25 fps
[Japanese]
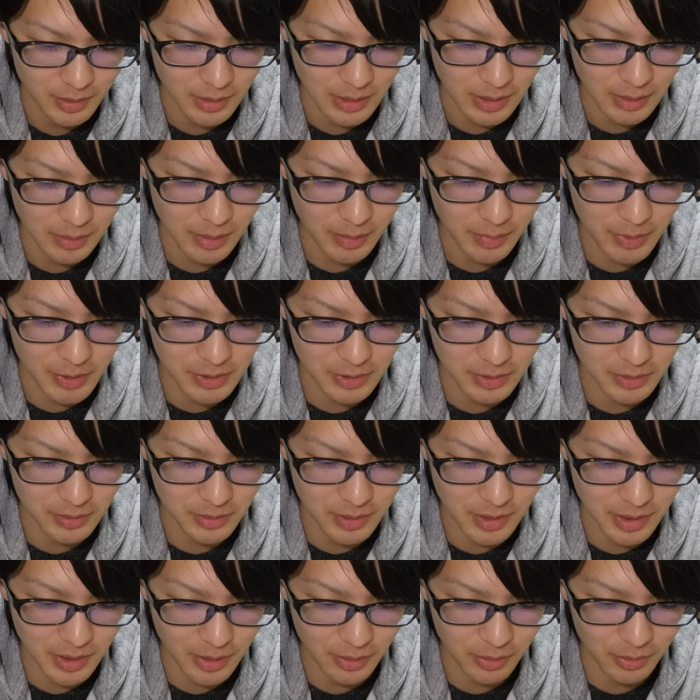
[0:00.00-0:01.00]
あ、やっぱ
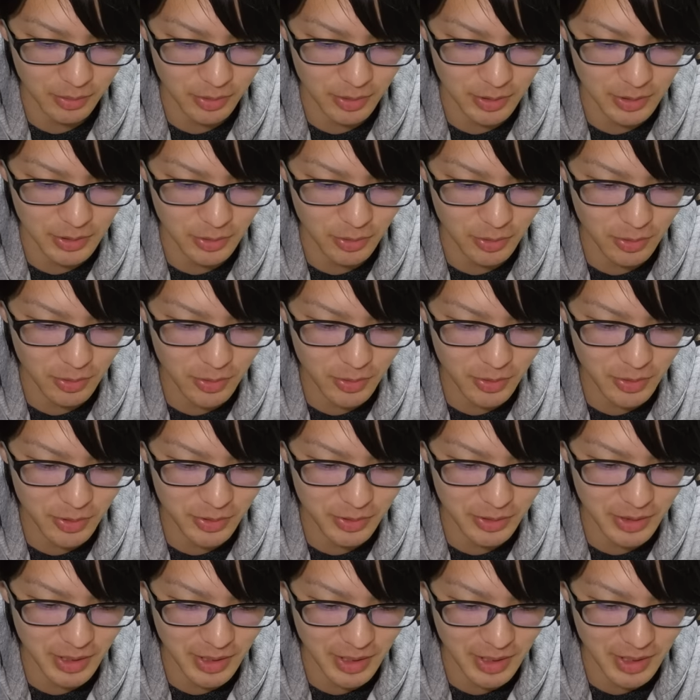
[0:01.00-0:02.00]
ね、ほんとね、総合
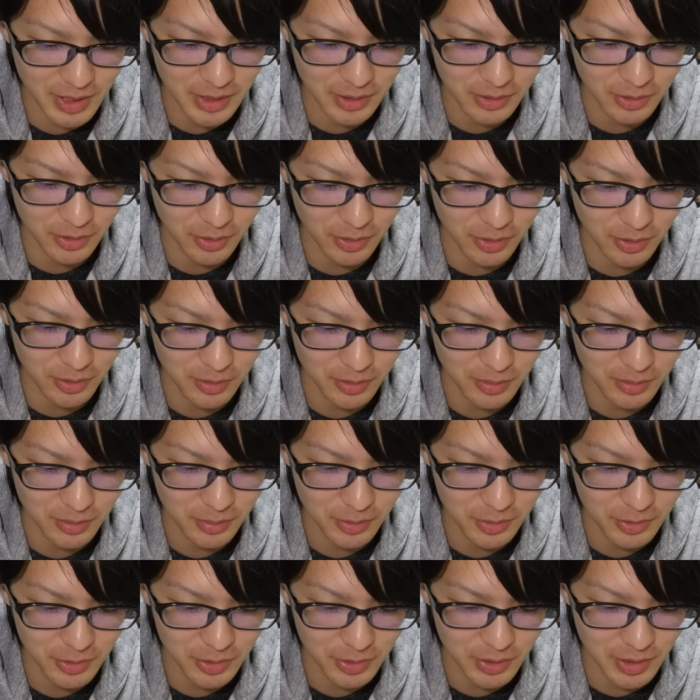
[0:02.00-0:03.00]
力だなぁと、も
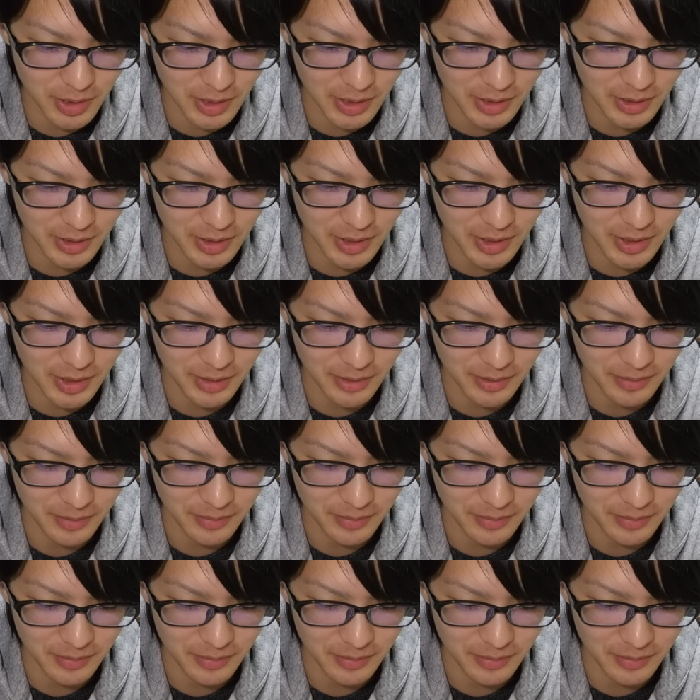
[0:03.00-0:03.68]
うちょっと上げたい。